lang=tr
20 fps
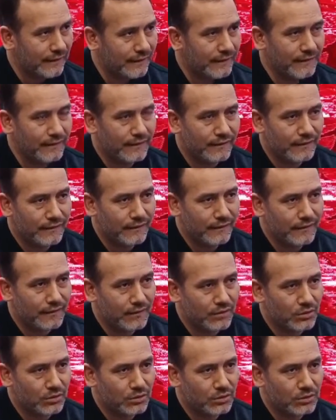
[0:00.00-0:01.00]
Ee,
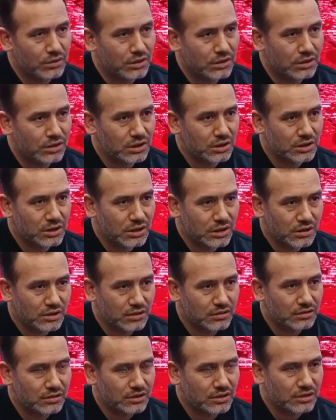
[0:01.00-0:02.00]
oradaki
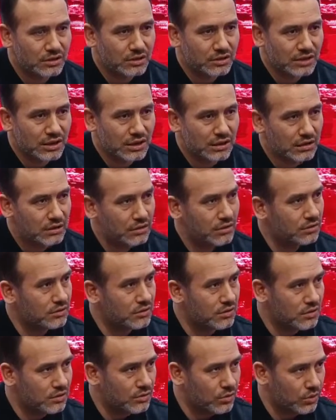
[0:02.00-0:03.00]
yeraltı
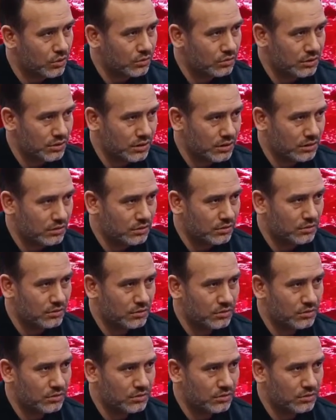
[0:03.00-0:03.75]
zenginlikler çok yani hı hı.